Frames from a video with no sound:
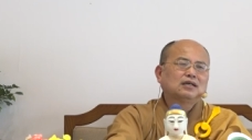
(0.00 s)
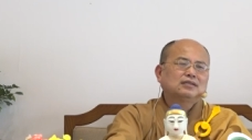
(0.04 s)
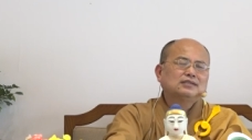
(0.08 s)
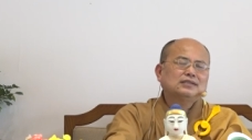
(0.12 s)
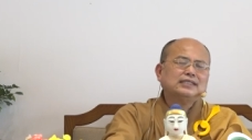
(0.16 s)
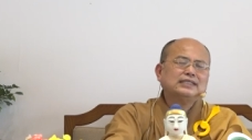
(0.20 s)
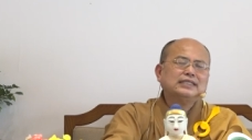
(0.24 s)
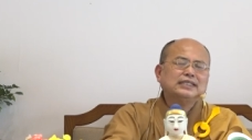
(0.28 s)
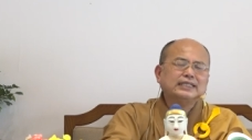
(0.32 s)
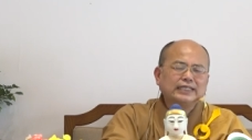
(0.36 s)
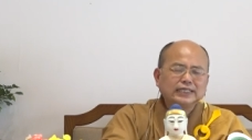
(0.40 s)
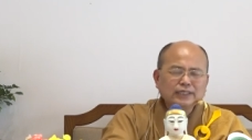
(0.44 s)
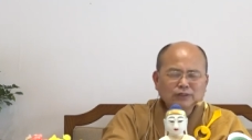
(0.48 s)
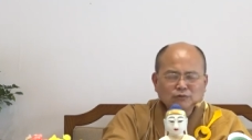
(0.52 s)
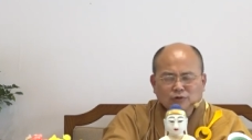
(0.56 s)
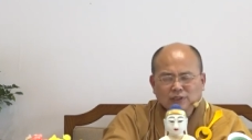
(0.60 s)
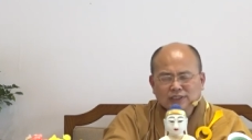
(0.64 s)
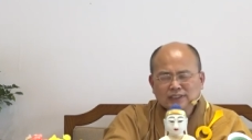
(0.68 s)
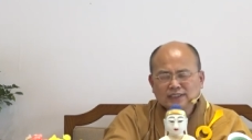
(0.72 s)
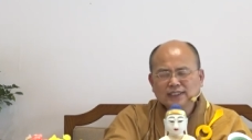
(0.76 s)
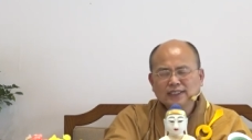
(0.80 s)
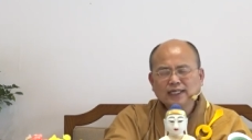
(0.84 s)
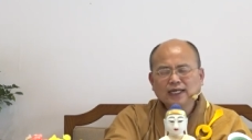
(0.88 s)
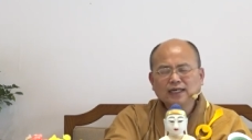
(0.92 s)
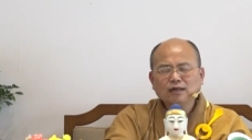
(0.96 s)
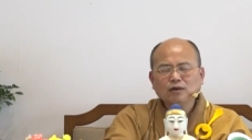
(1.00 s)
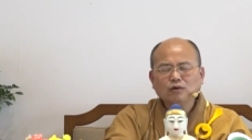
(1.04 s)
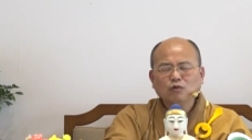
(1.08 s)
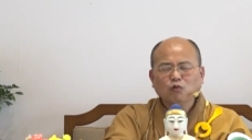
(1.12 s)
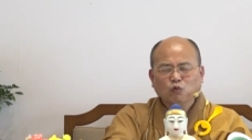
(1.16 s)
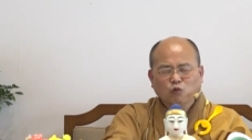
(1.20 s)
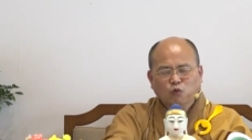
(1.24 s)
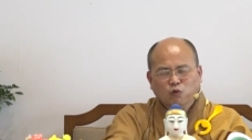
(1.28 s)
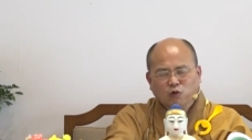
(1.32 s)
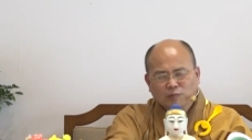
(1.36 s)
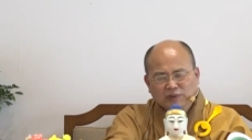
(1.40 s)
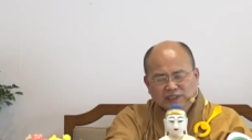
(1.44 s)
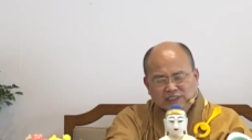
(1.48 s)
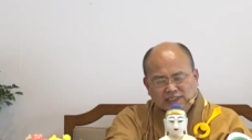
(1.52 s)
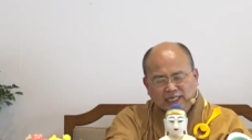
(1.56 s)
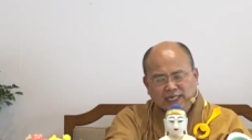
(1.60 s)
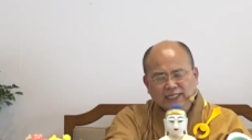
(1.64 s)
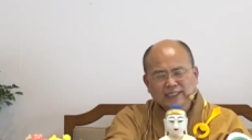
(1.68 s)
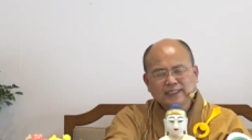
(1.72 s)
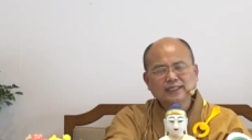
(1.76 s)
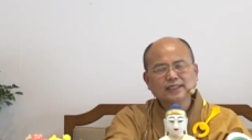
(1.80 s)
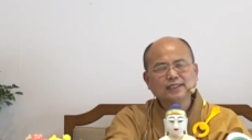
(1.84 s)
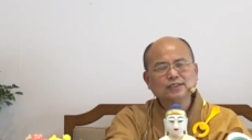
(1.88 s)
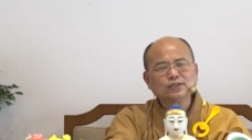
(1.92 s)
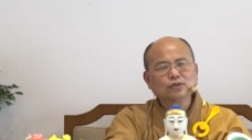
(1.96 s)
那也因为这样，我们
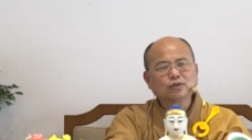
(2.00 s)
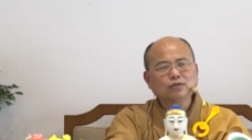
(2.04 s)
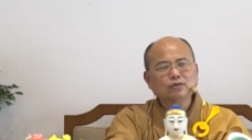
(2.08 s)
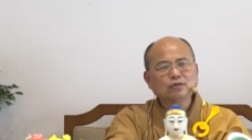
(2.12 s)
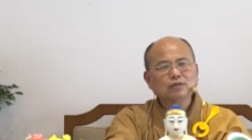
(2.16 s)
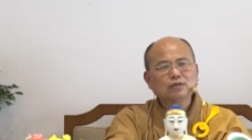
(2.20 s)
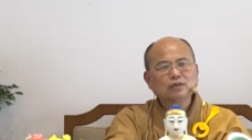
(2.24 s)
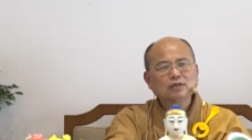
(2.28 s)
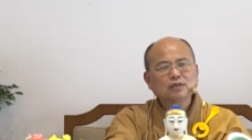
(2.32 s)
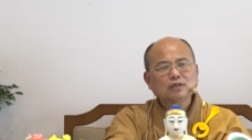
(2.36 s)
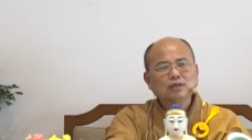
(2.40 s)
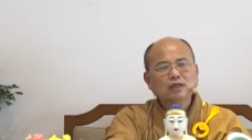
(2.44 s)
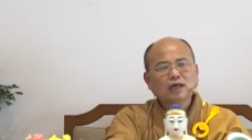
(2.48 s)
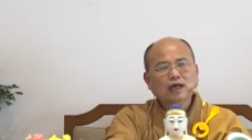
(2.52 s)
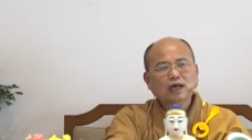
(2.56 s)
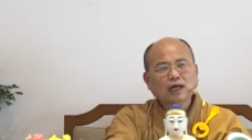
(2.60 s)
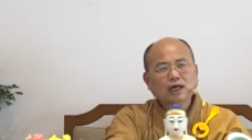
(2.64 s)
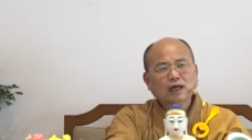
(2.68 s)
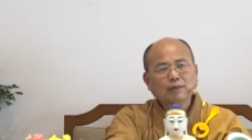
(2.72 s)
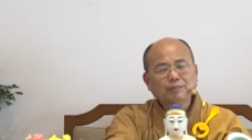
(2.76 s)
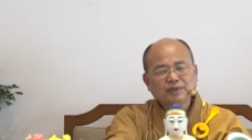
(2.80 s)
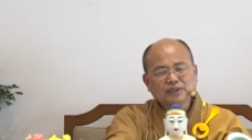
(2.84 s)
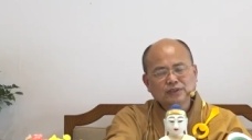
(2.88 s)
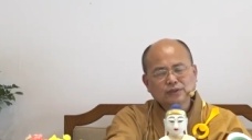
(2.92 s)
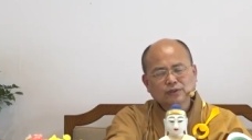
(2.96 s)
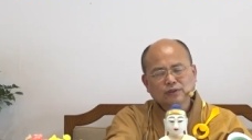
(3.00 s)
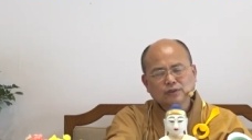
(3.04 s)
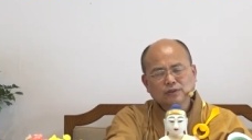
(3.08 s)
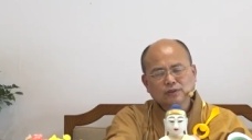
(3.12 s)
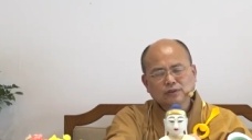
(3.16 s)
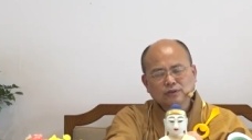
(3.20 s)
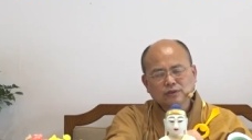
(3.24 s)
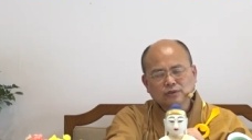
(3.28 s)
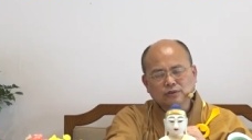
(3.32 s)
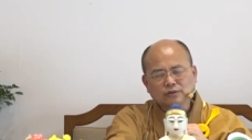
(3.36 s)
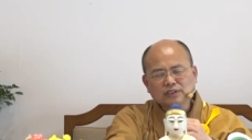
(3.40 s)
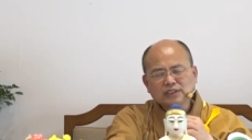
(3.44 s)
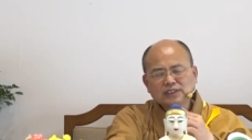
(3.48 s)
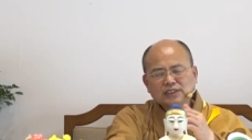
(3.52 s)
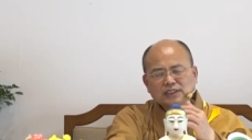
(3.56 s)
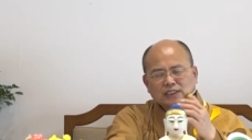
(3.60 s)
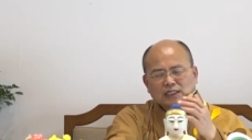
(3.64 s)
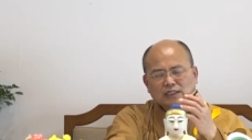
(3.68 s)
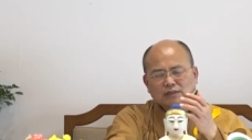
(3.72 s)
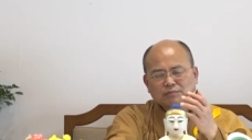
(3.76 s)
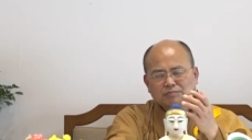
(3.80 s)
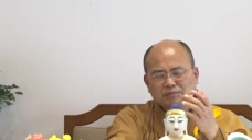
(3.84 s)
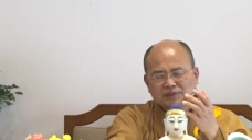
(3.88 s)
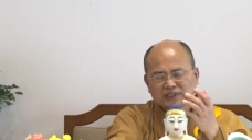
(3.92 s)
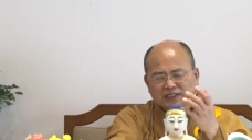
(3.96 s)
才可以说啊，比如说有一
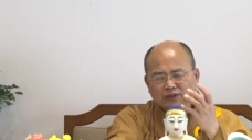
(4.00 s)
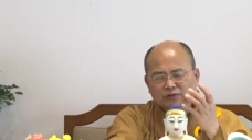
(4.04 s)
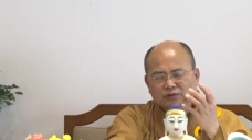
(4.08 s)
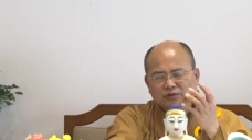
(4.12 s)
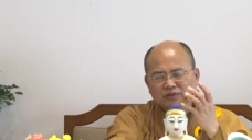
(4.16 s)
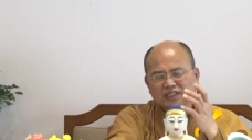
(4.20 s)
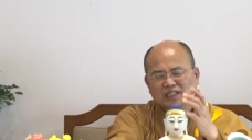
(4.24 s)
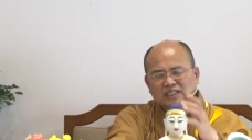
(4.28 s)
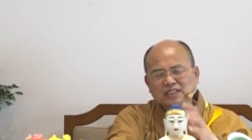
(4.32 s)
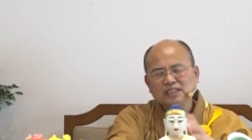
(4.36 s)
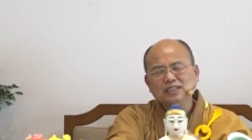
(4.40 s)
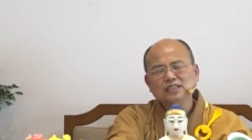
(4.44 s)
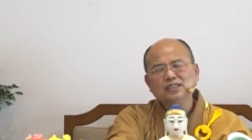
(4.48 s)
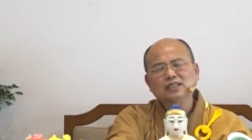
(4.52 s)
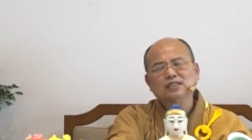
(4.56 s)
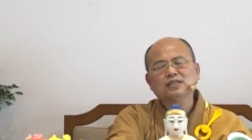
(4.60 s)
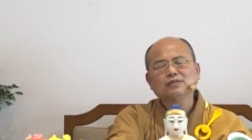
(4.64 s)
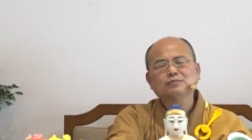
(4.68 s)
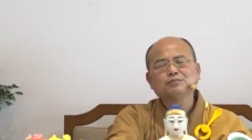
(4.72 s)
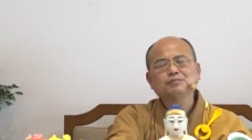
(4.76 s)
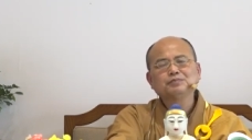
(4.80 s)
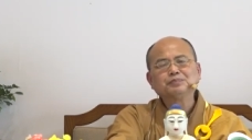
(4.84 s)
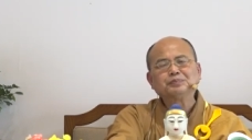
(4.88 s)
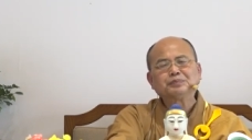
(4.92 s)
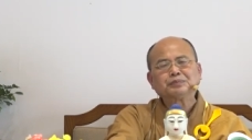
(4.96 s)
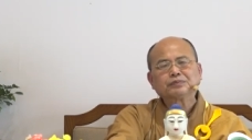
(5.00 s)
些比较有能力的人。